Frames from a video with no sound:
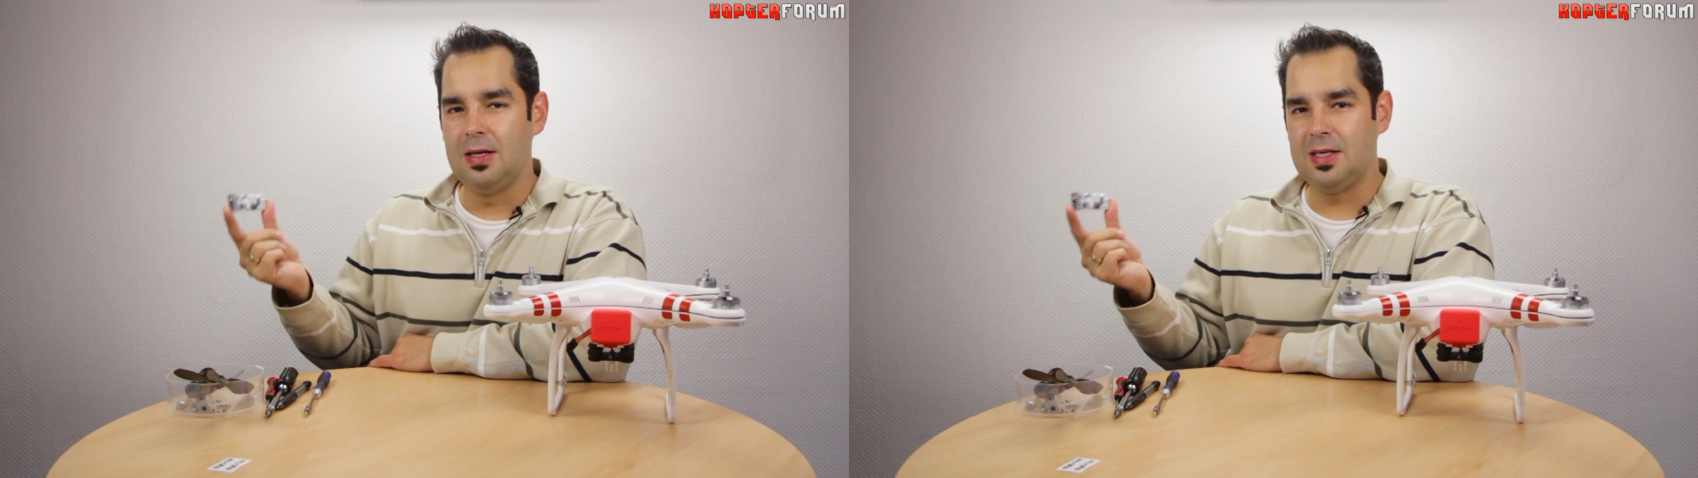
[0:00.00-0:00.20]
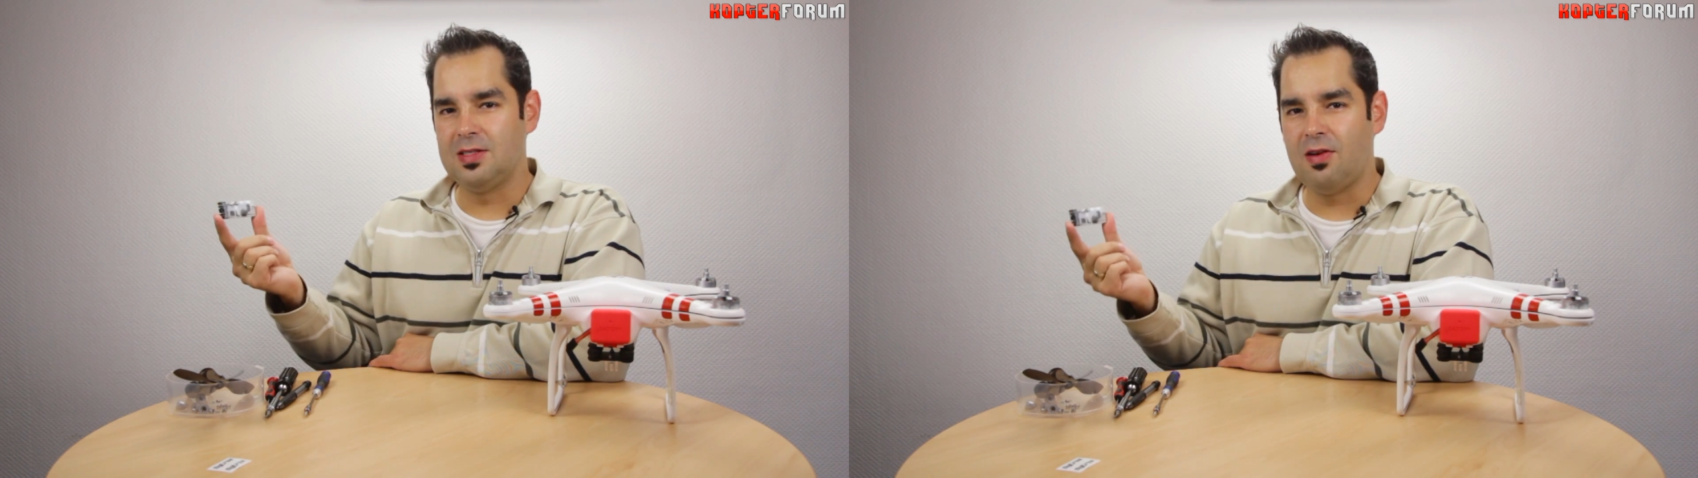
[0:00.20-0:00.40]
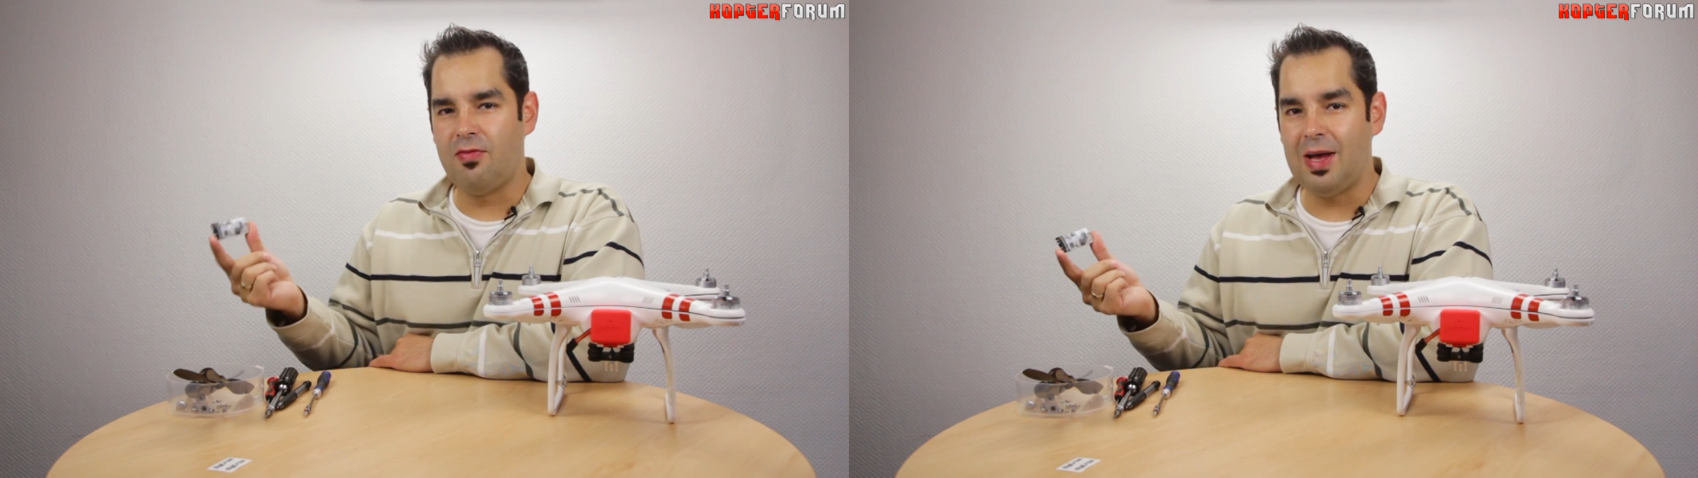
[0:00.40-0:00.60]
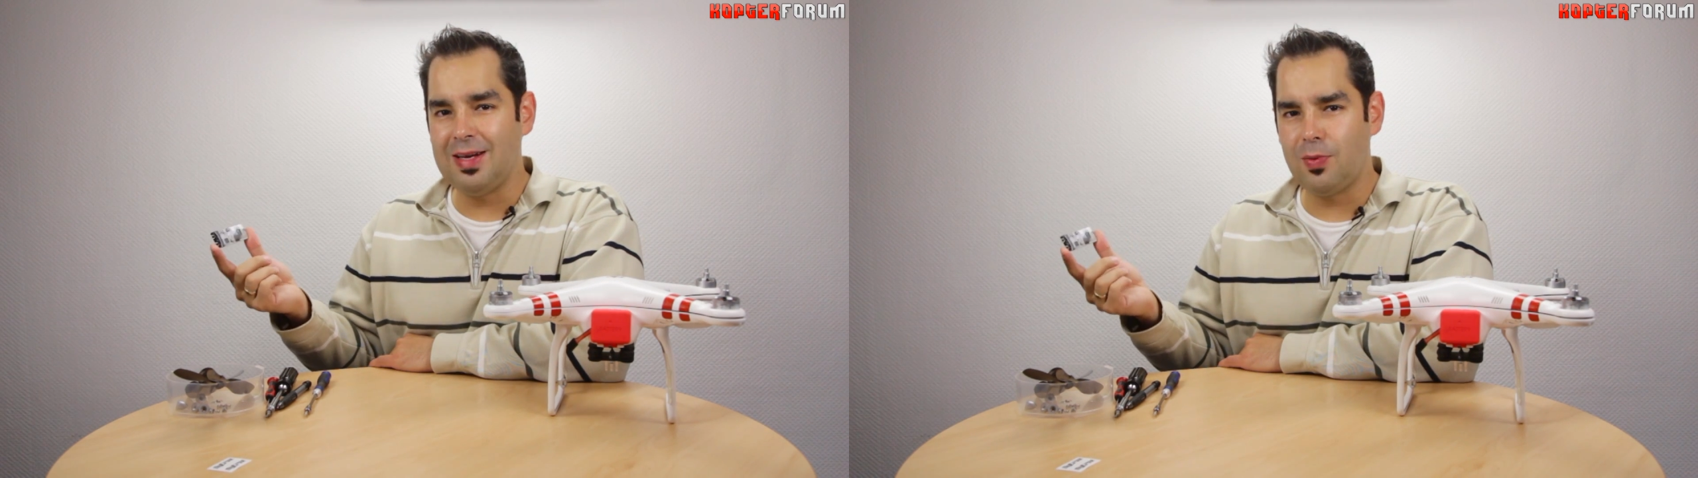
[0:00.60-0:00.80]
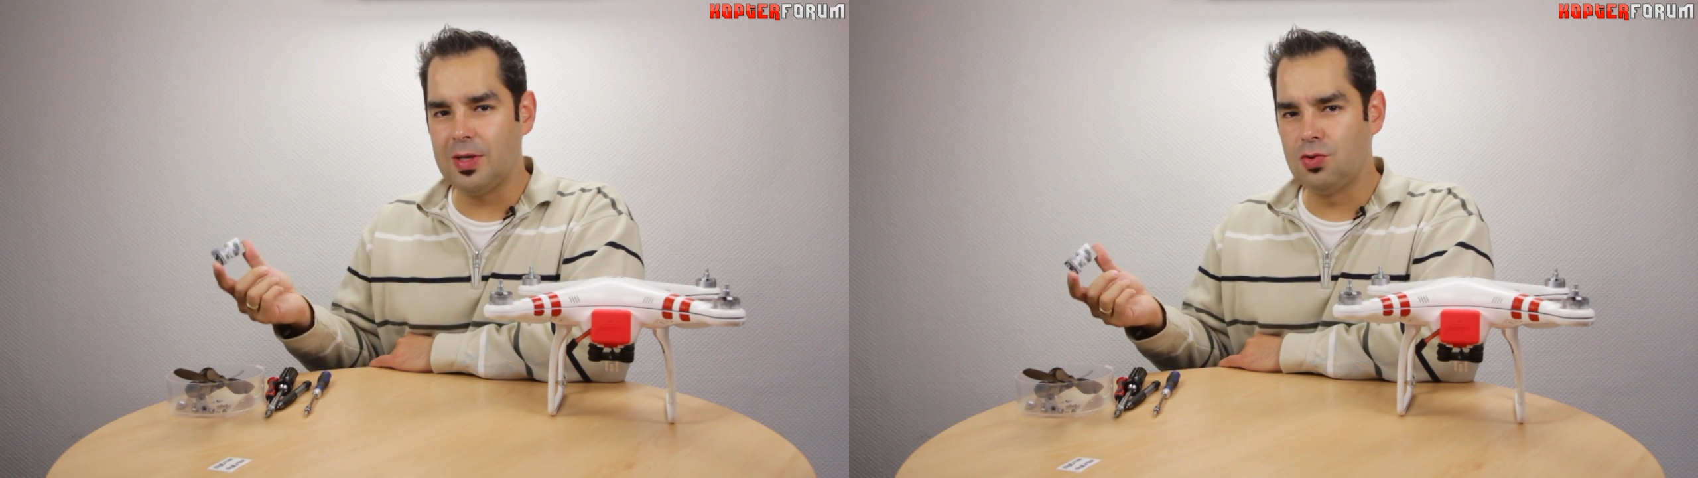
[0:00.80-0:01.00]
Das
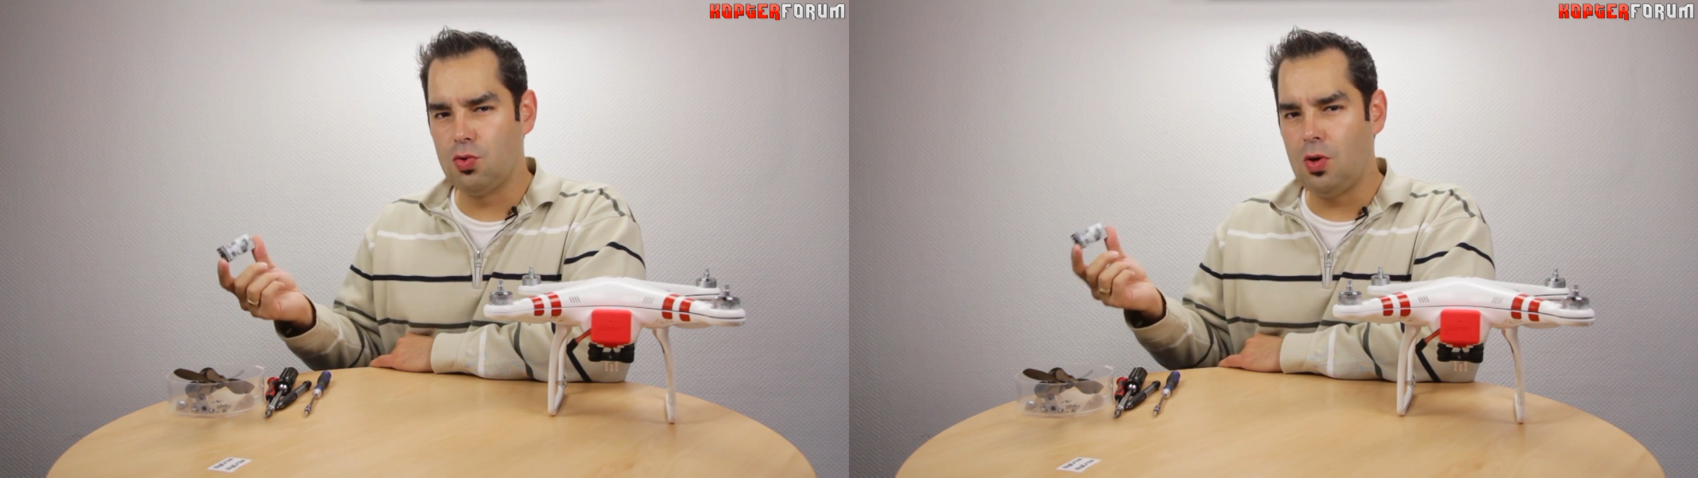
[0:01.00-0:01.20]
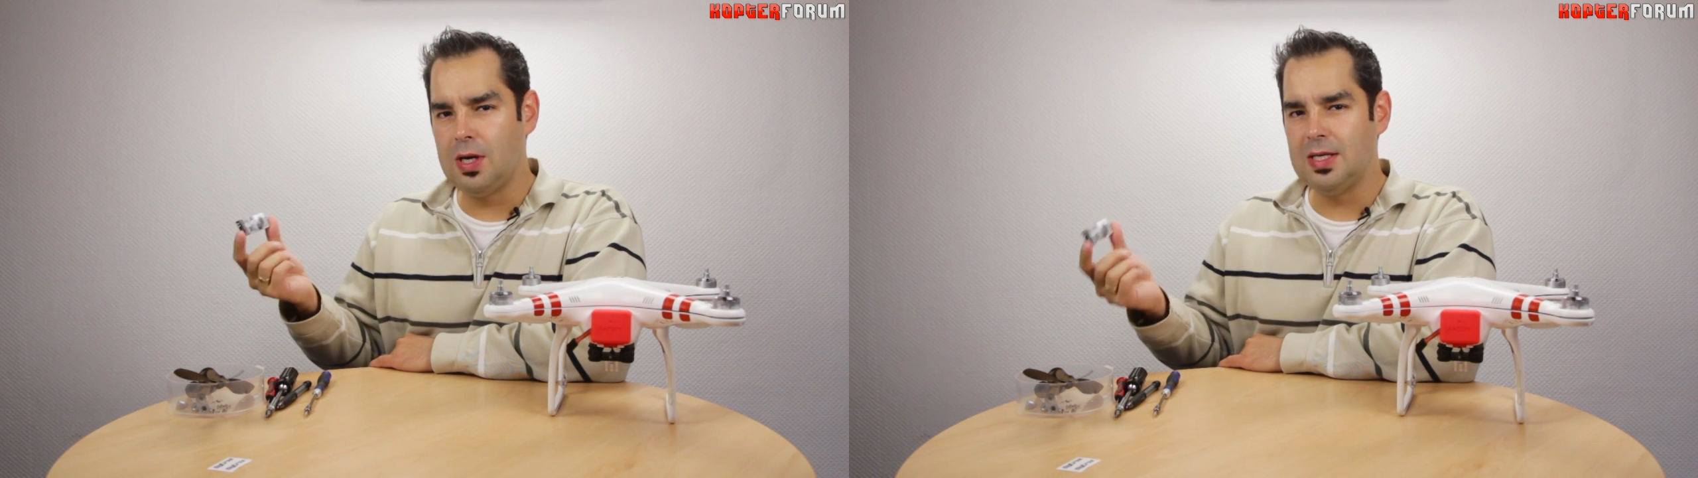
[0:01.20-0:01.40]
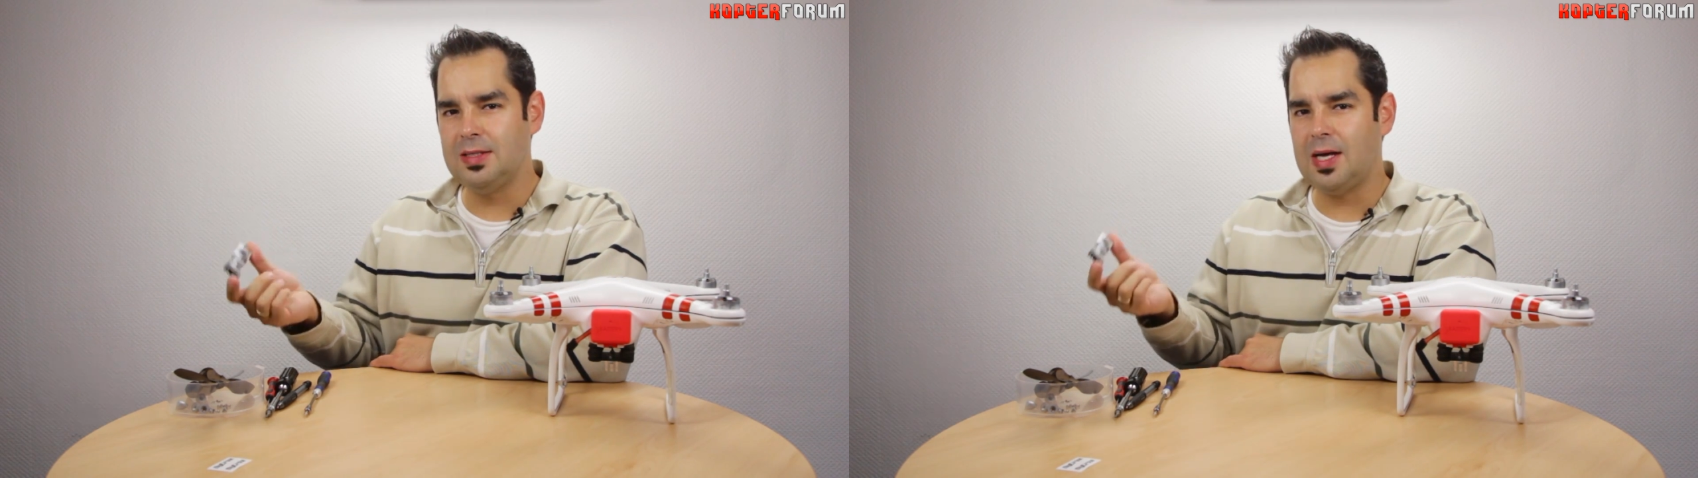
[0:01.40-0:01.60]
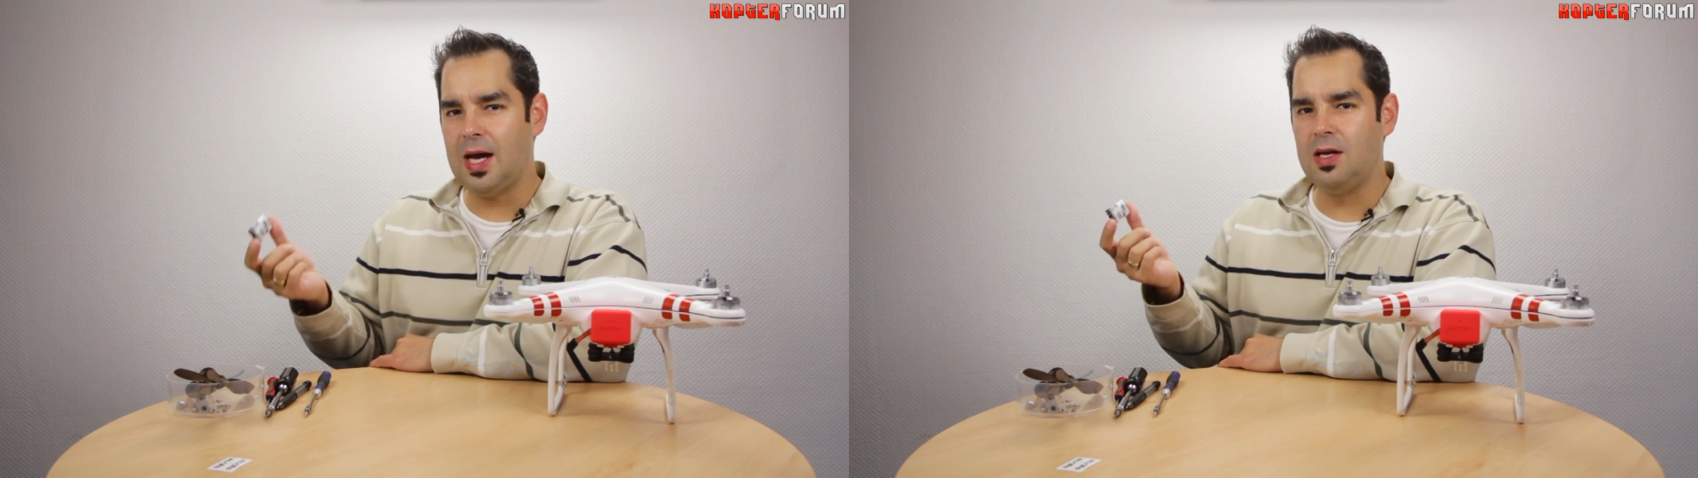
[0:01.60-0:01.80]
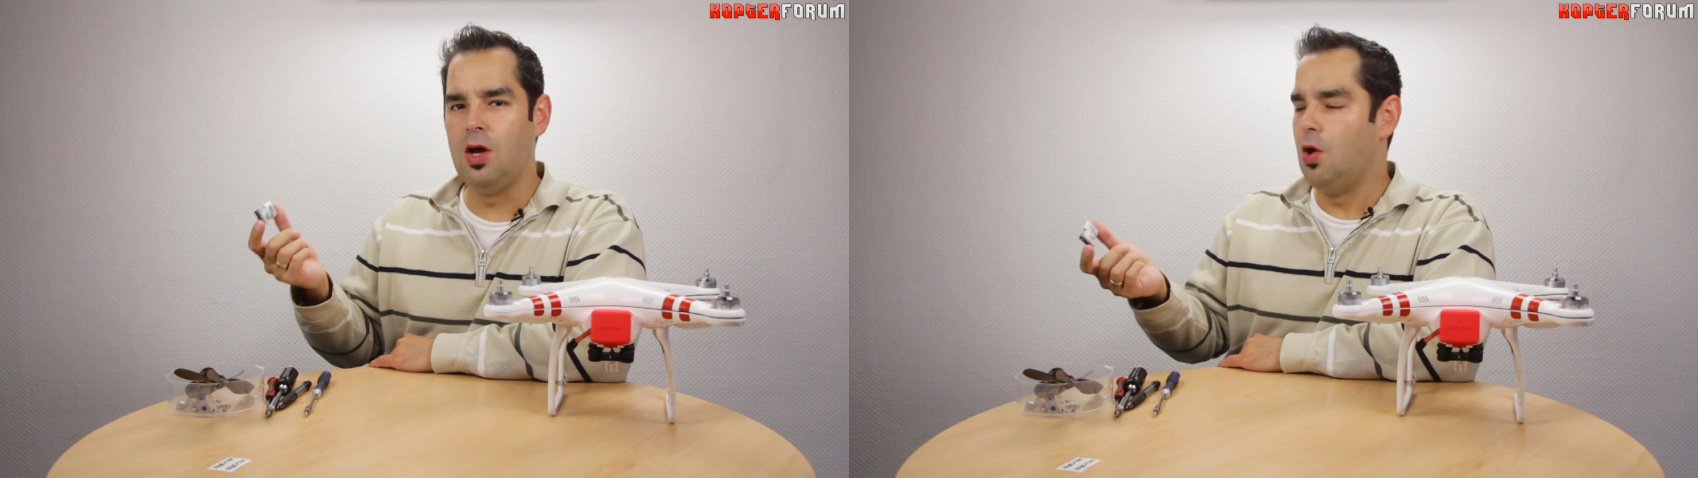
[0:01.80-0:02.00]
Flytrax Core ist
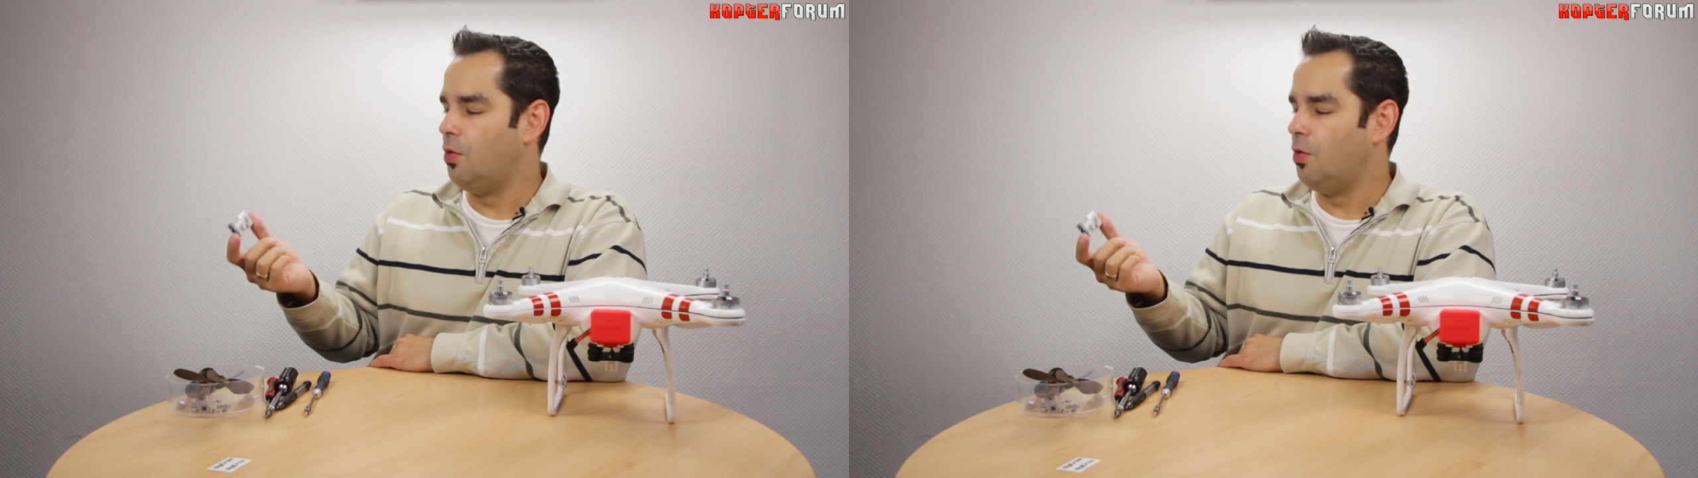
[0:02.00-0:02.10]
ein